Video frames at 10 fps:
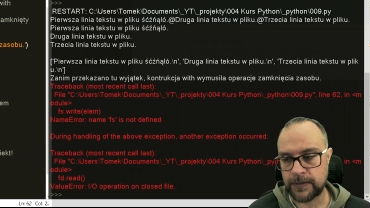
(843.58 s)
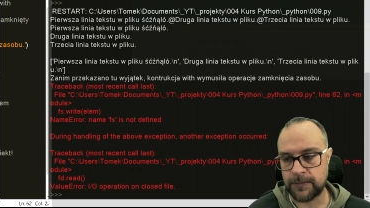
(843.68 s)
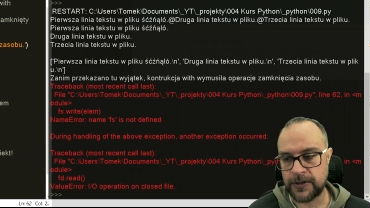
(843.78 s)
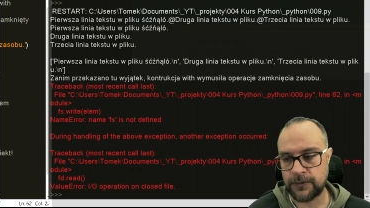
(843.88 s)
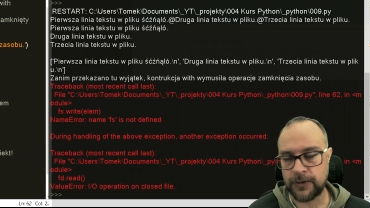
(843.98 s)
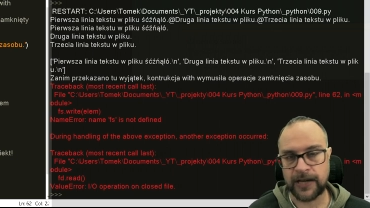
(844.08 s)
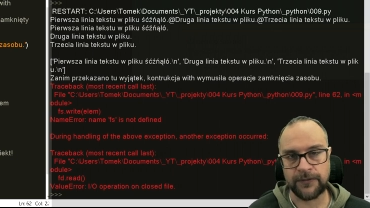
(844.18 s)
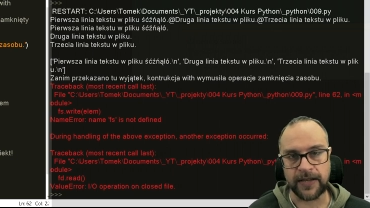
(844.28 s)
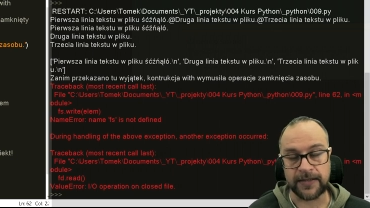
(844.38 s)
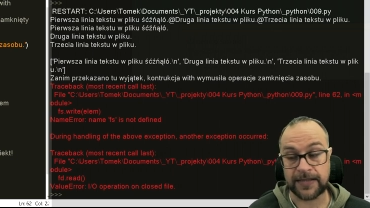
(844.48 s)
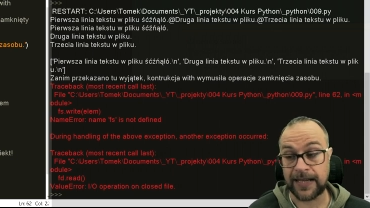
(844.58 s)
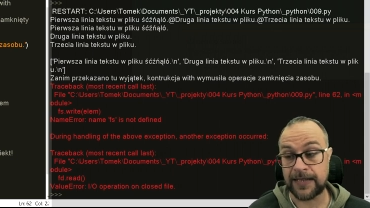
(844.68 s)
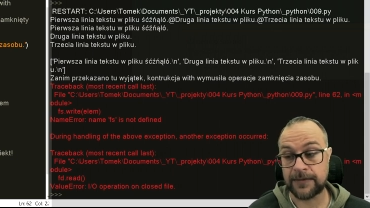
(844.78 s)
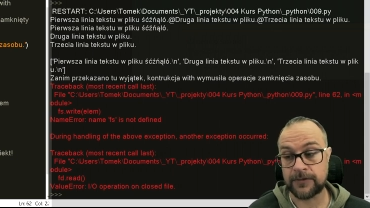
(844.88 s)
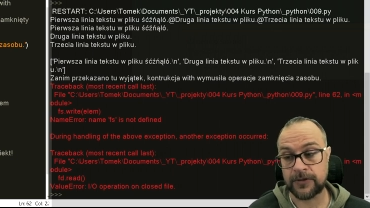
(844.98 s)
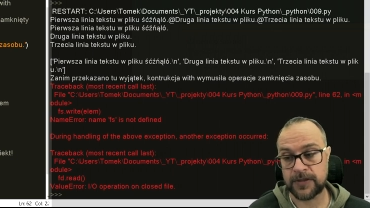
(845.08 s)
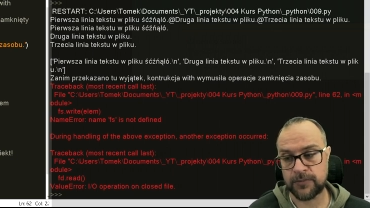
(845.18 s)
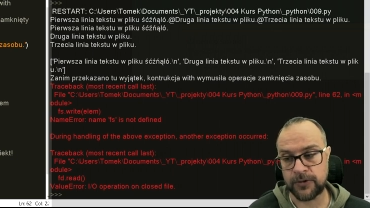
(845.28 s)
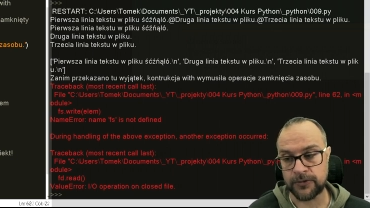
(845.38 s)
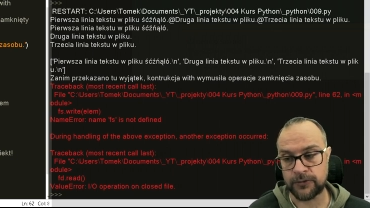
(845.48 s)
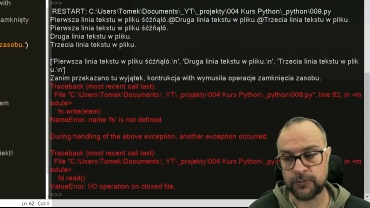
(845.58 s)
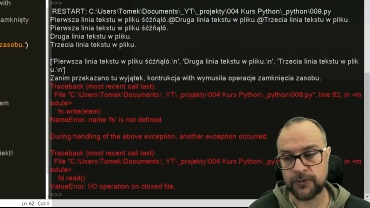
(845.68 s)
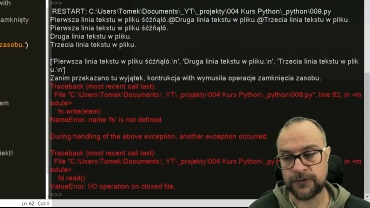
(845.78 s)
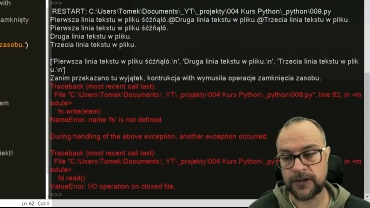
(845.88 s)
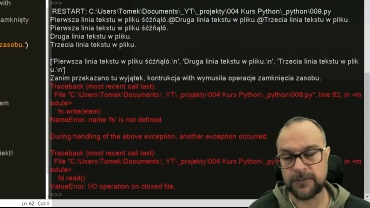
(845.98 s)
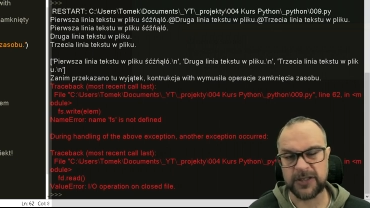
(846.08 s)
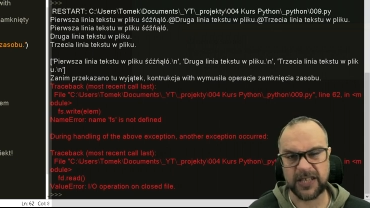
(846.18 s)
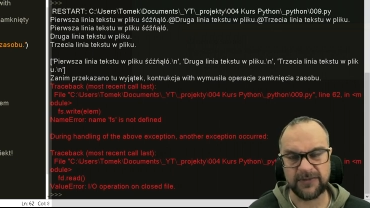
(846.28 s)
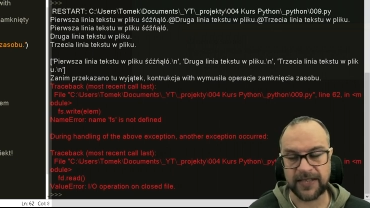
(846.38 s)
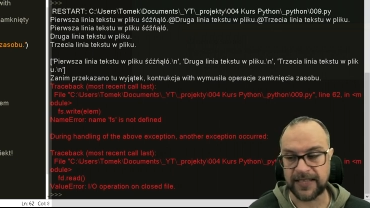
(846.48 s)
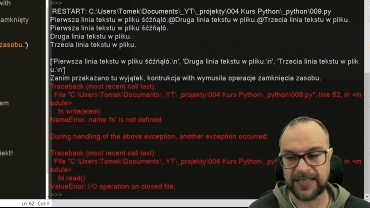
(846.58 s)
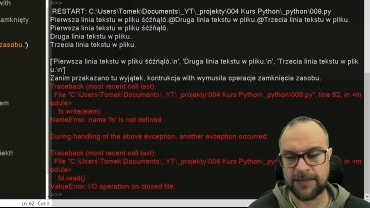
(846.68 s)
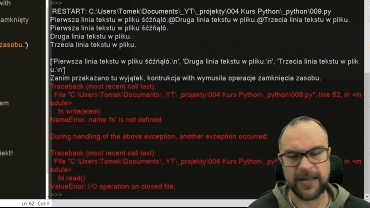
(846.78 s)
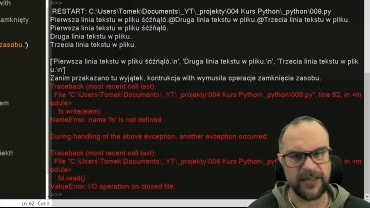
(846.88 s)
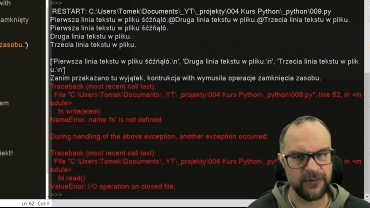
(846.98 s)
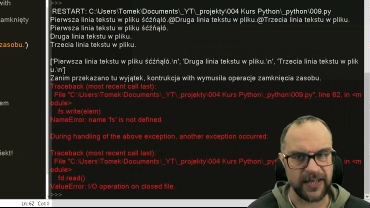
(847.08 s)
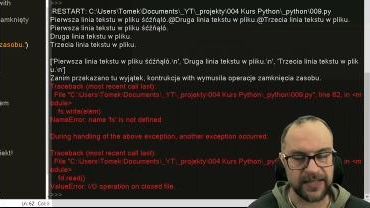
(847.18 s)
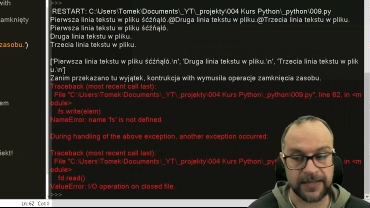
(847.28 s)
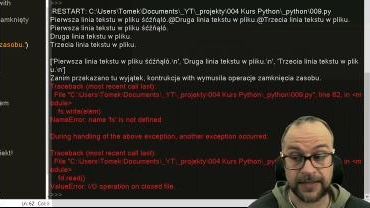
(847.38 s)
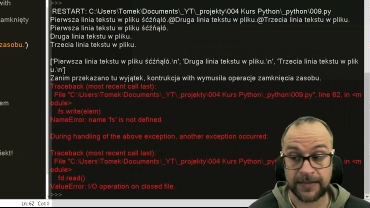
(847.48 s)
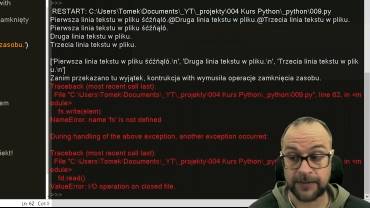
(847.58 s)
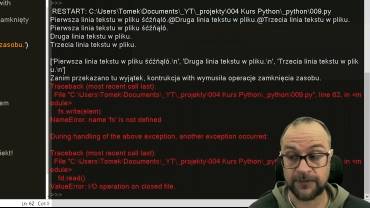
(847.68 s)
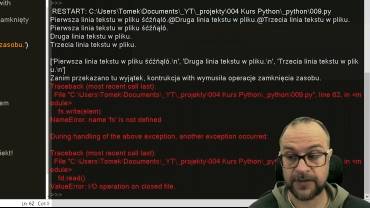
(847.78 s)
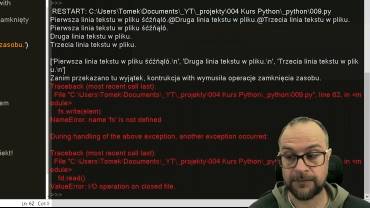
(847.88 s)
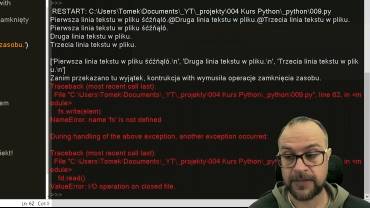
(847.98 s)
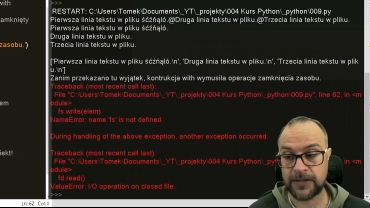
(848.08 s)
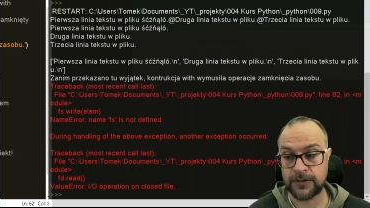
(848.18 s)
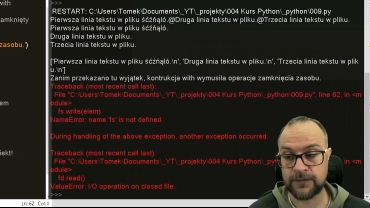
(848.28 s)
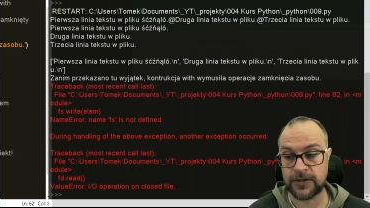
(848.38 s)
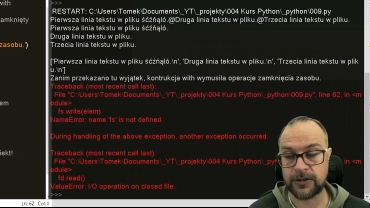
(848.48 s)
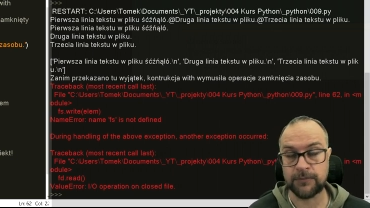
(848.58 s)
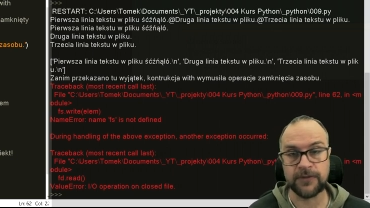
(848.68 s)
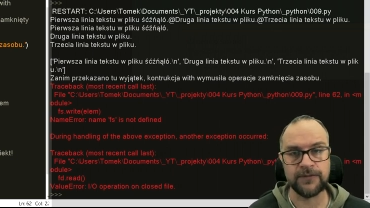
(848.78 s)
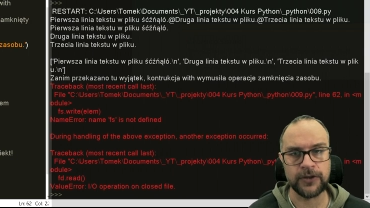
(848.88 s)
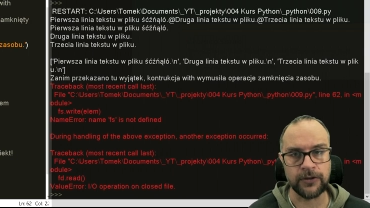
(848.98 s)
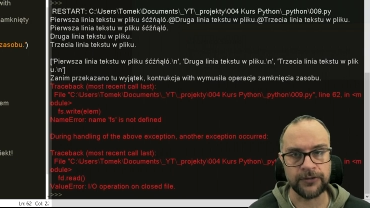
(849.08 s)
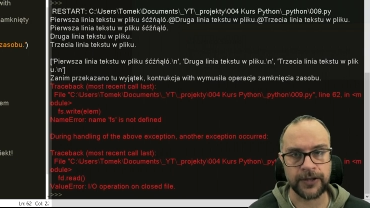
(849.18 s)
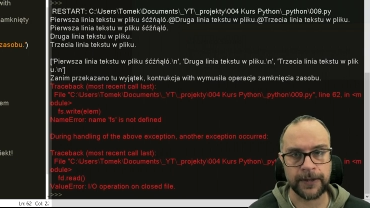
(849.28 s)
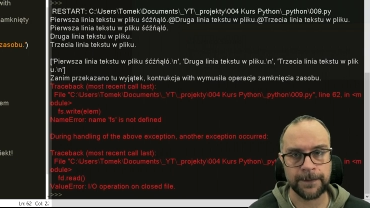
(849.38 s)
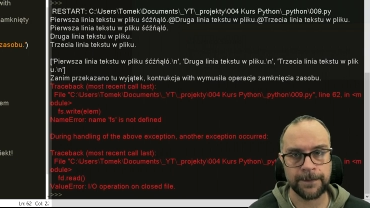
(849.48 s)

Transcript: pliku fs, ale to jest błąd, tu powinien być fd, nie ma fs, zatem w tym miejscu wystąpi wyjątek.